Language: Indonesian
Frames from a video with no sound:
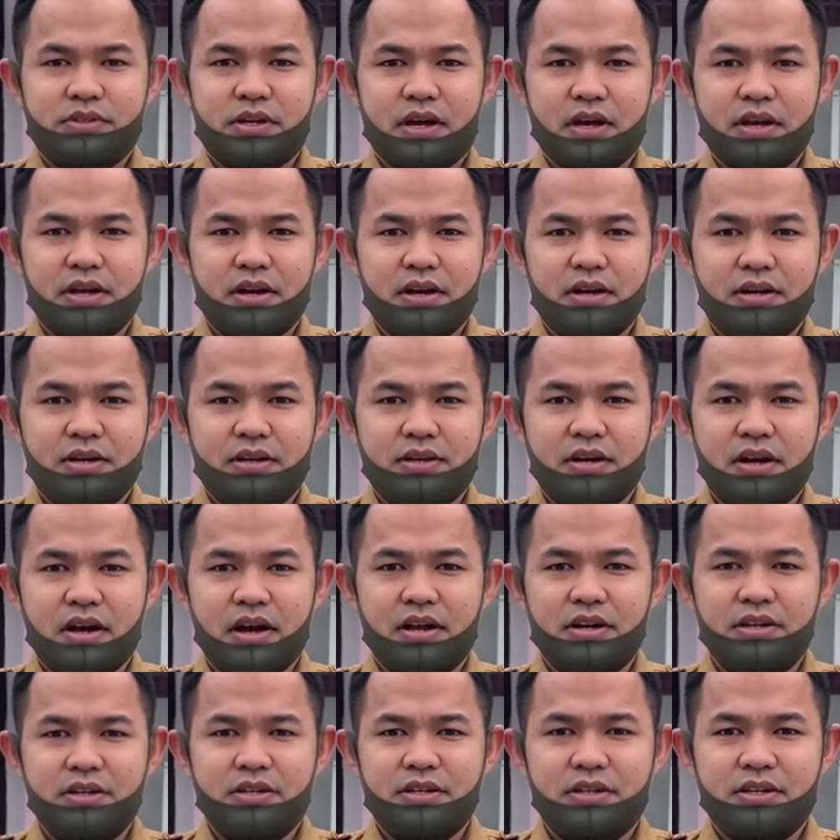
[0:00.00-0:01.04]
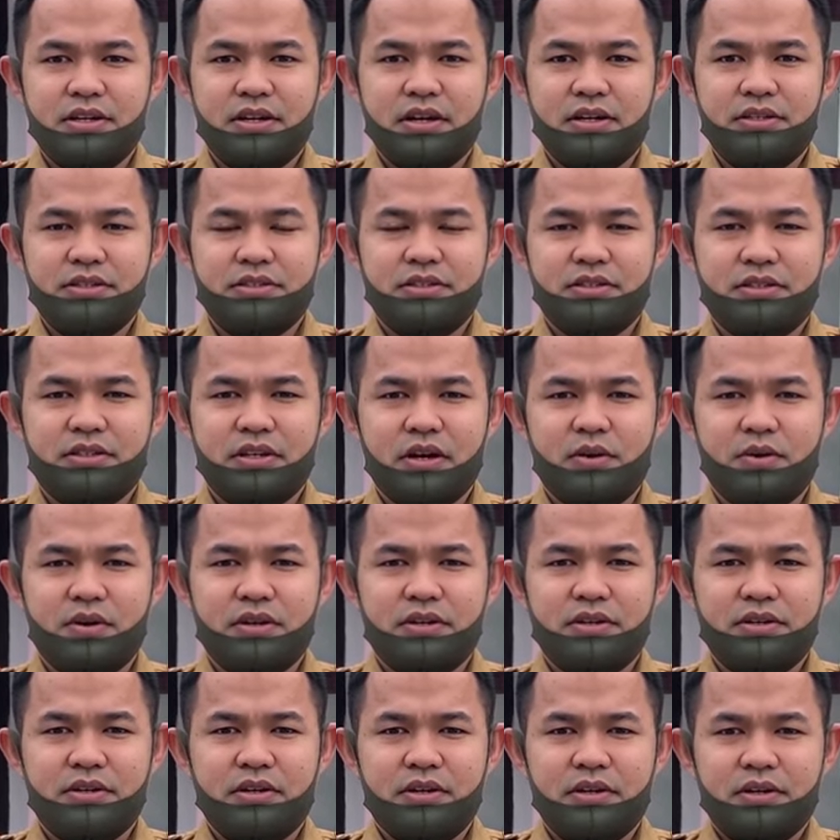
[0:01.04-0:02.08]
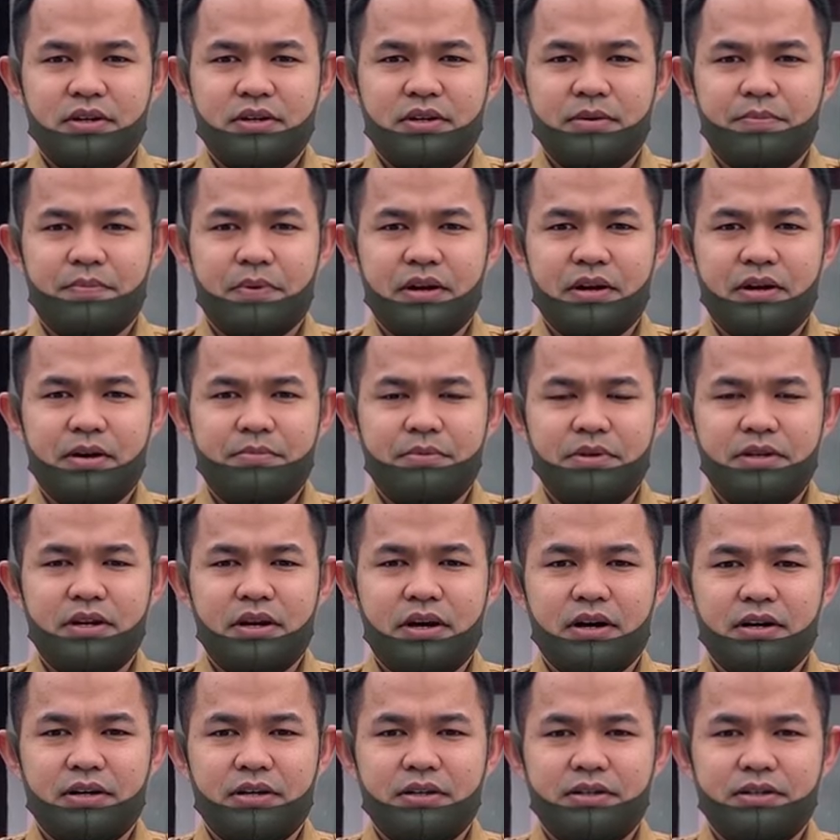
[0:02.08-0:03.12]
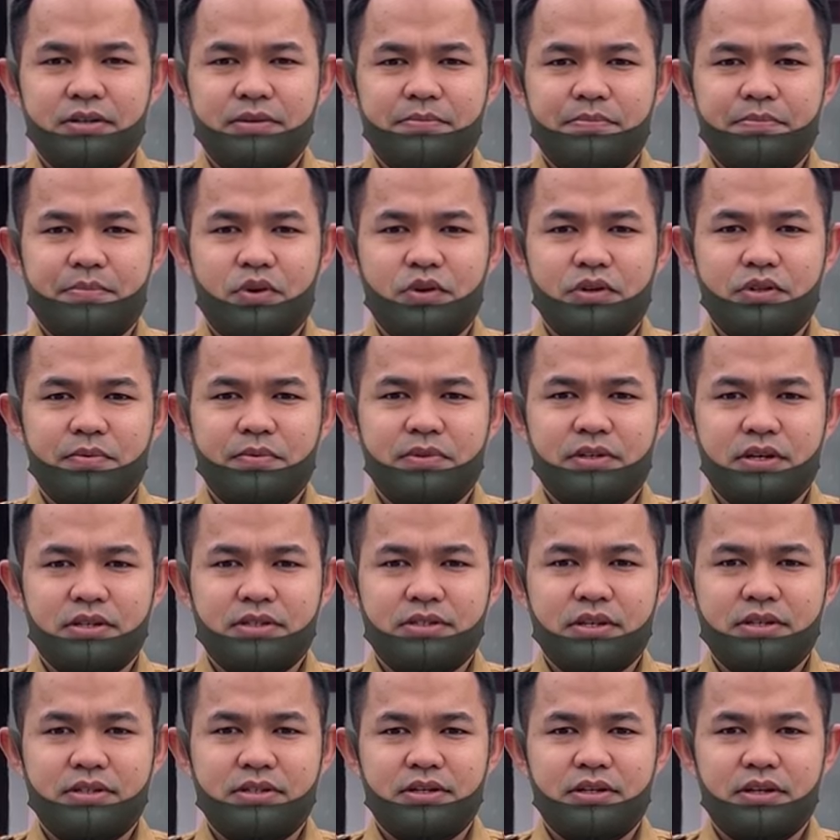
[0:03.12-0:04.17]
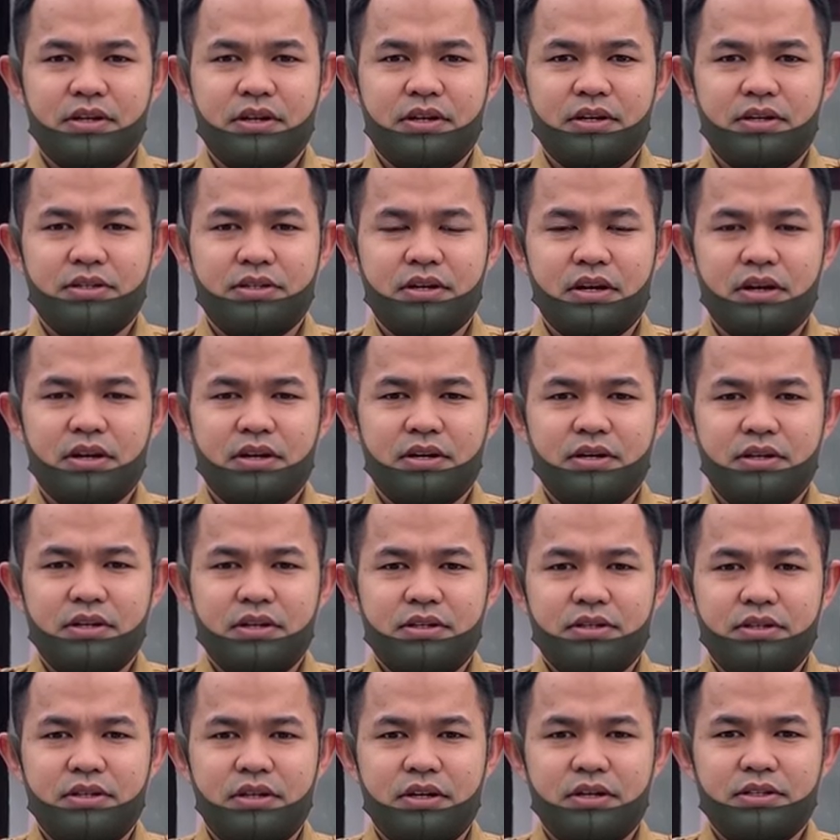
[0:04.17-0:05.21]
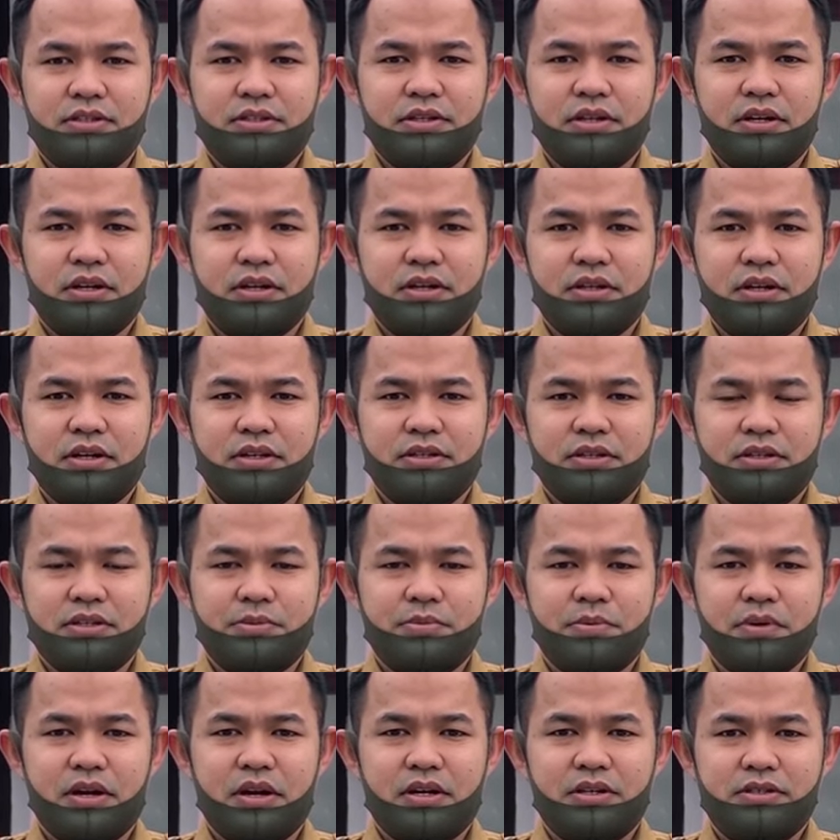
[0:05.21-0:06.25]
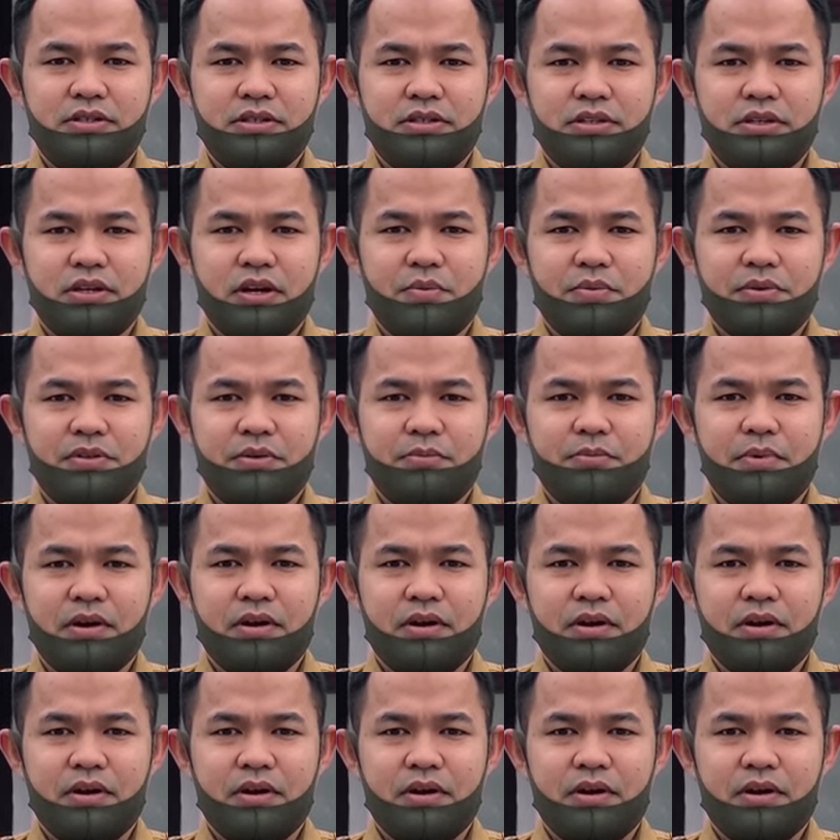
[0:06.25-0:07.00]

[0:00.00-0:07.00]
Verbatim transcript: Saya Andi Rinaldi Setiawan, Kepala Bidang Produktivitas dan Tenaga Kerja Dinas Tenaga Kerja dan Integrasi Kabupaten